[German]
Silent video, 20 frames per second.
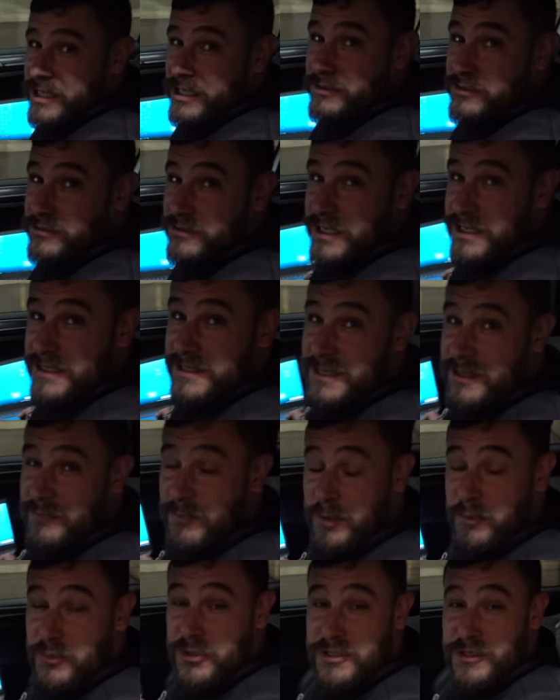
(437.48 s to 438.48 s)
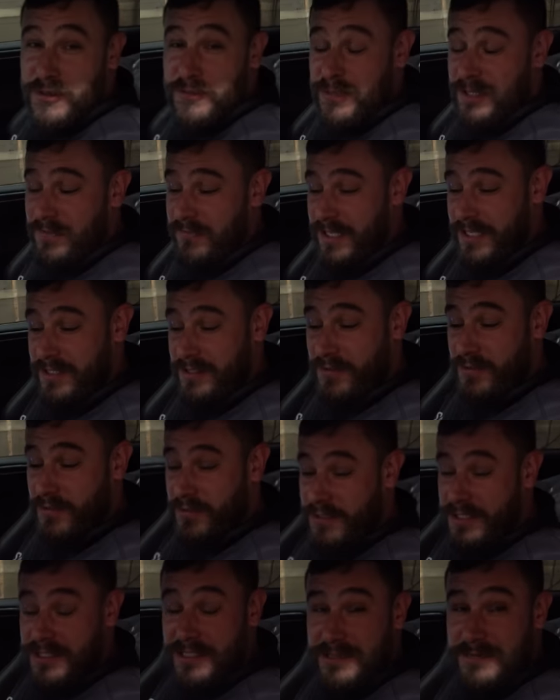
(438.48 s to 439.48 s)
halten und Gas geben. Man muss ja auch ein paar Werte
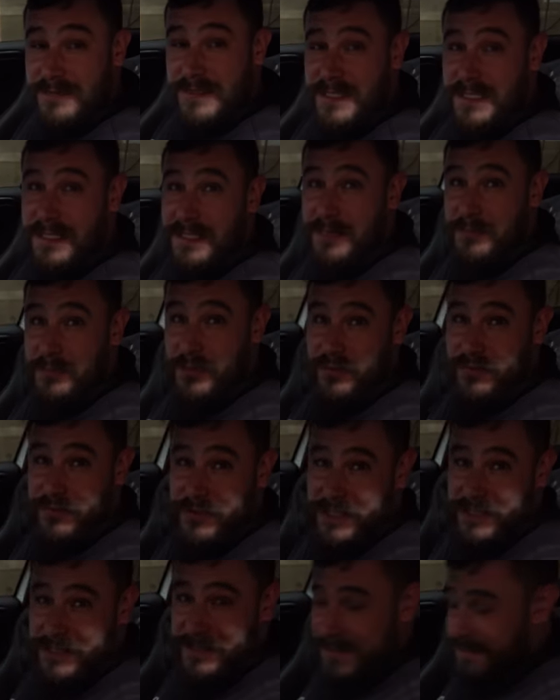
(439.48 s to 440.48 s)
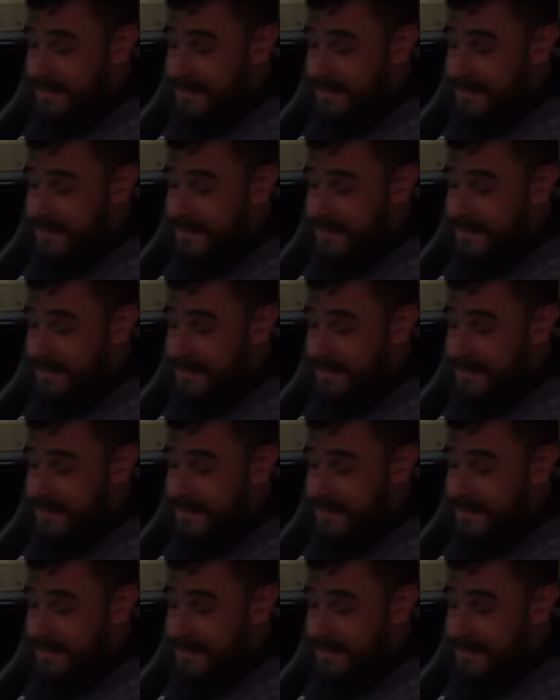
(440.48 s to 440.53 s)
gucken, nicht, dass man das Ding kaputt fährt.